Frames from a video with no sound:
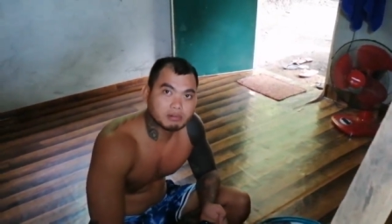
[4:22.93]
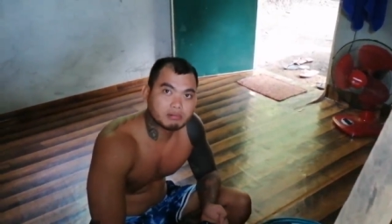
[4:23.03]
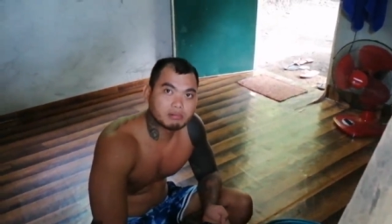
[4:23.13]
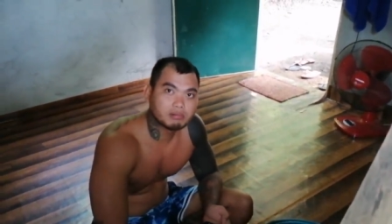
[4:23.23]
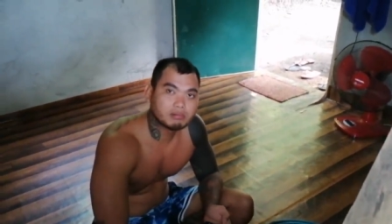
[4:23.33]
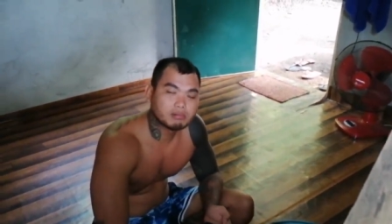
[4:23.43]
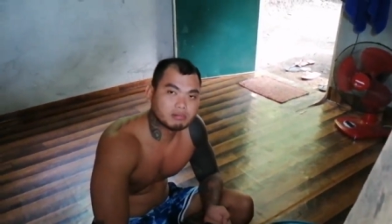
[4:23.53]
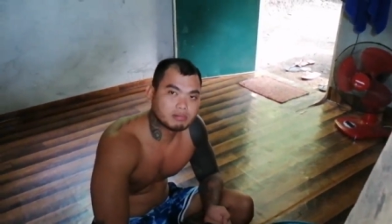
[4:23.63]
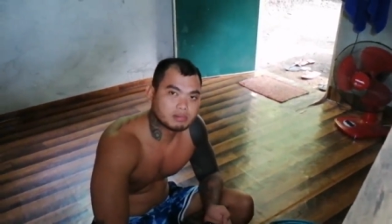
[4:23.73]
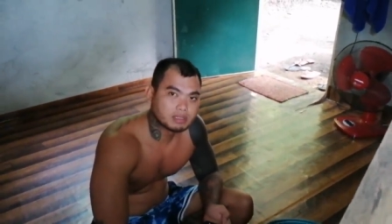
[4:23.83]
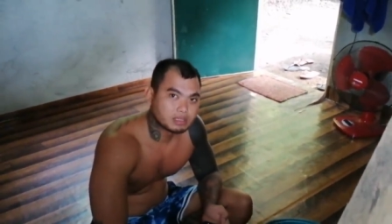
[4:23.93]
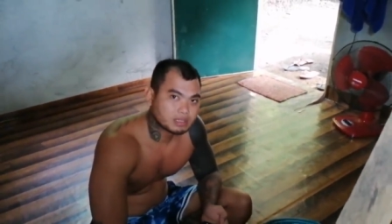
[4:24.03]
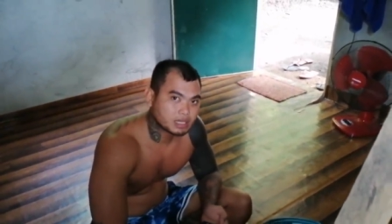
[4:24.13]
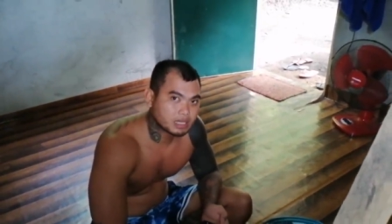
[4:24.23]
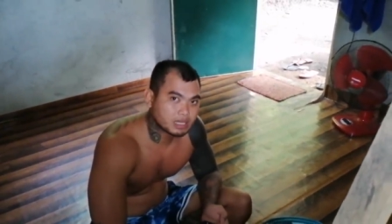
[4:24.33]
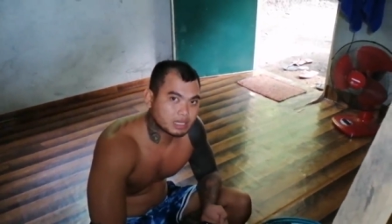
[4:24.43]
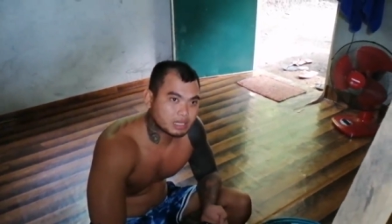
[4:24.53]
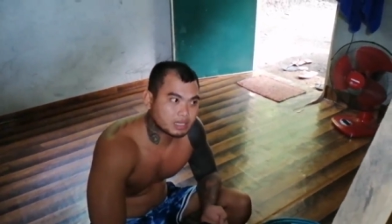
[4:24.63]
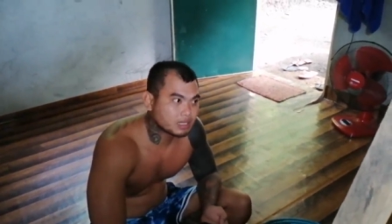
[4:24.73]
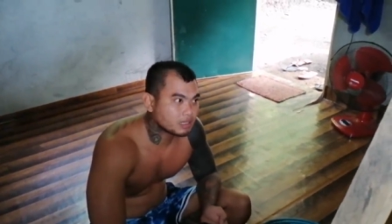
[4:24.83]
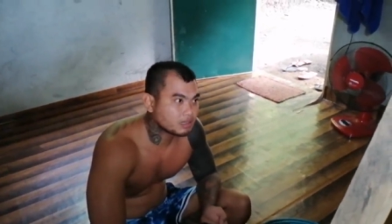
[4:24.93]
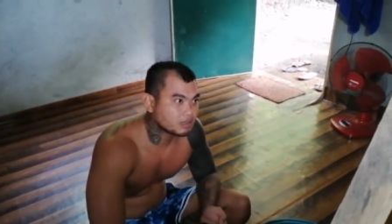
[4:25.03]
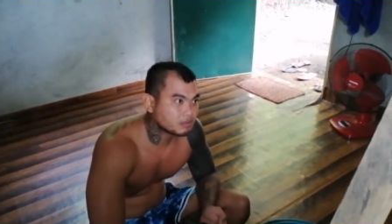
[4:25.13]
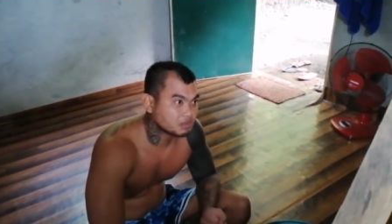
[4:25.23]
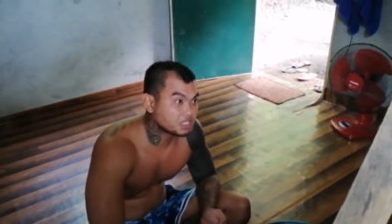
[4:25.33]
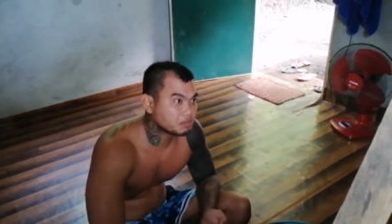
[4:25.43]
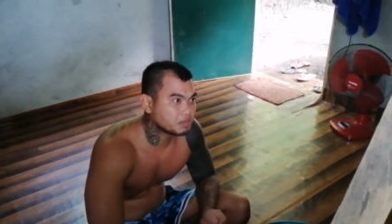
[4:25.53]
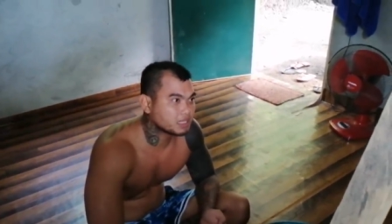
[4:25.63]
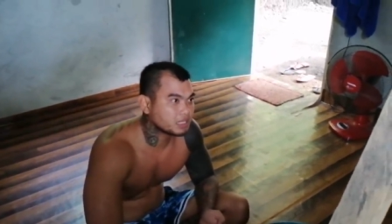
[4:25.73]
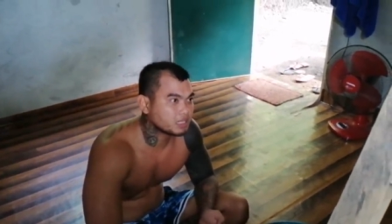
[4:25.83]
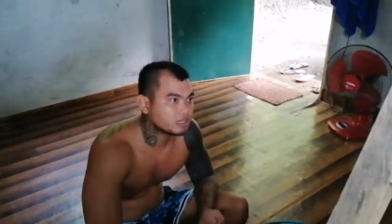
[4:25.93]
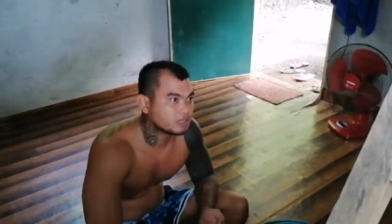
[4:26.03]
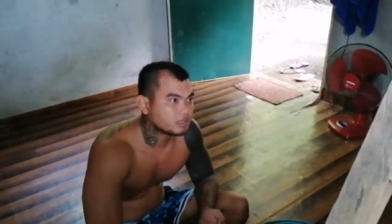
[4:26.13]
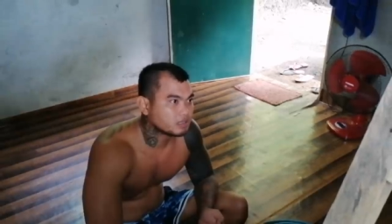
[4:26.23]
Mm. Mm. Kaya... Disiplina talaga. Disiplina. Mm.